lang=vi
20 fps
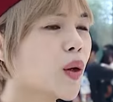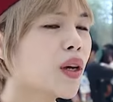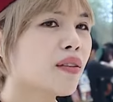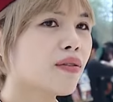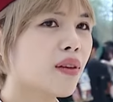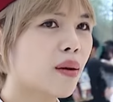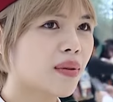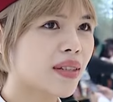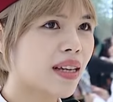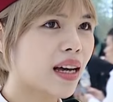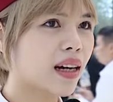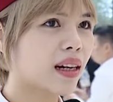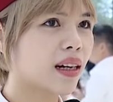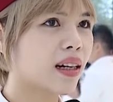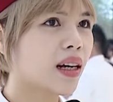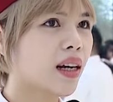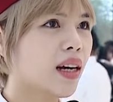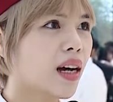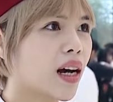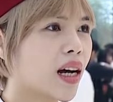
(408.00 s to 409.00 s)
tôi hy vọng
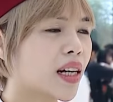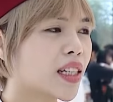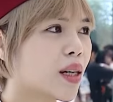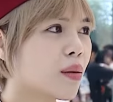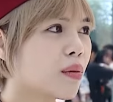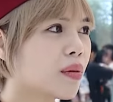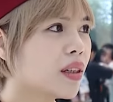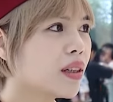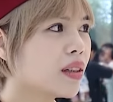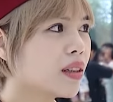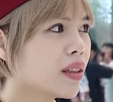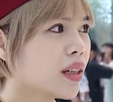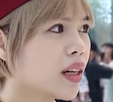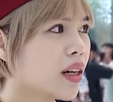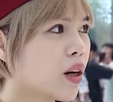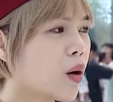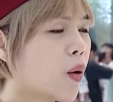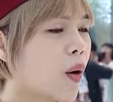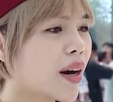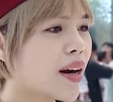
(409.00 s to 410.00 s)
rằng trong những
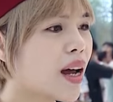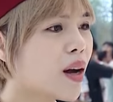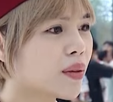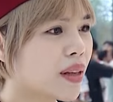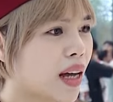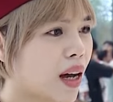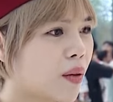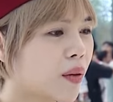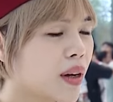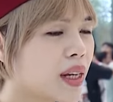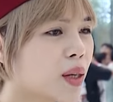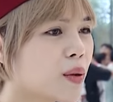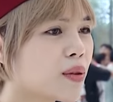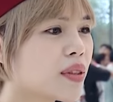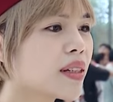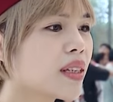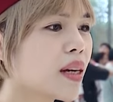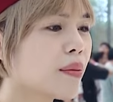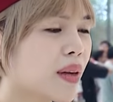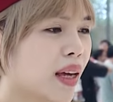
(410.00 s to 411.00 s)
khóa đào tạo nghiên cứu
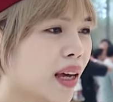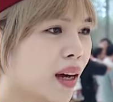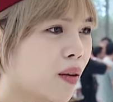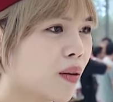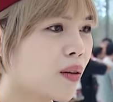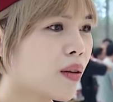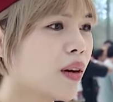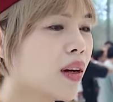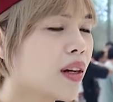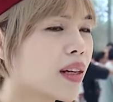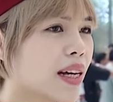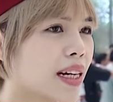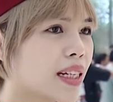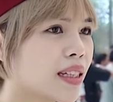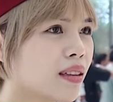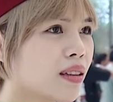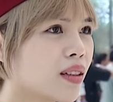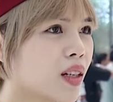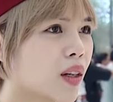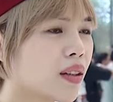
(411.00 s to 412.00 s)
sinh tiếp theo, nhà
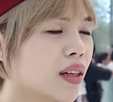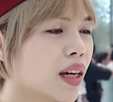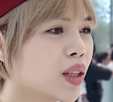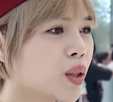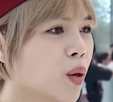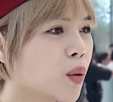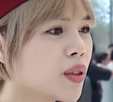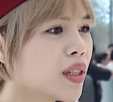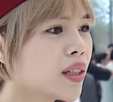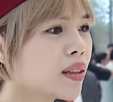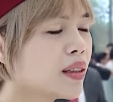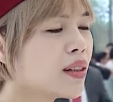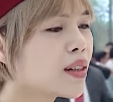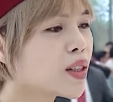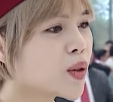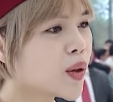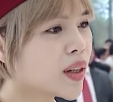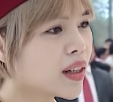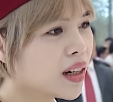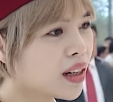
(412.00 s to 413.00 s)
trường có thể tổ chức
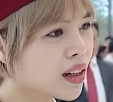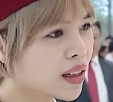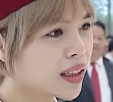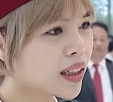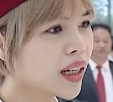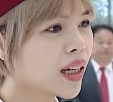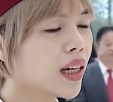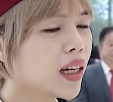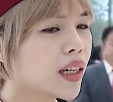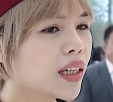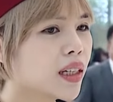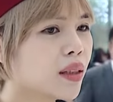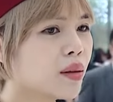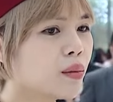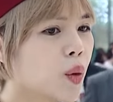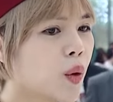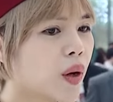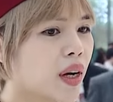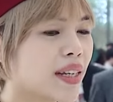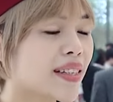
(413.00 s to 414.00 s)
thường xuyên hơn
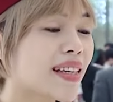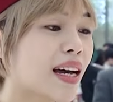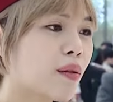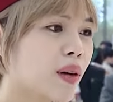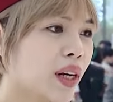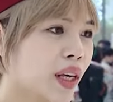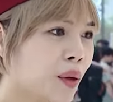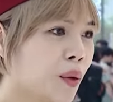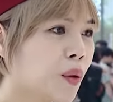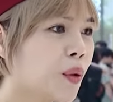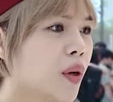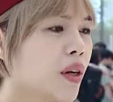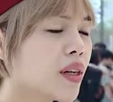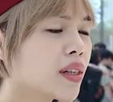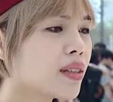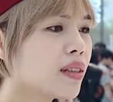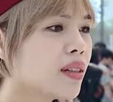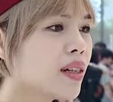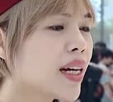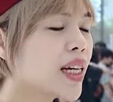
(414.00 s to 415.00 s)
những buổi giao lưu
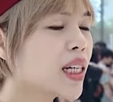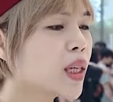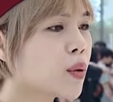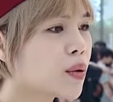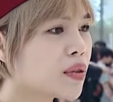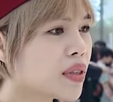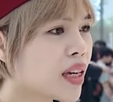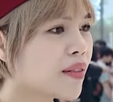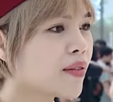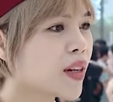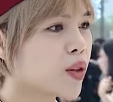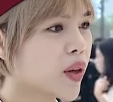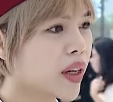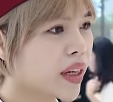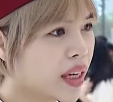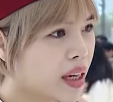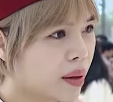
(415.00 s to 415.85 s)
giữa nghiên cứu sinh và doanh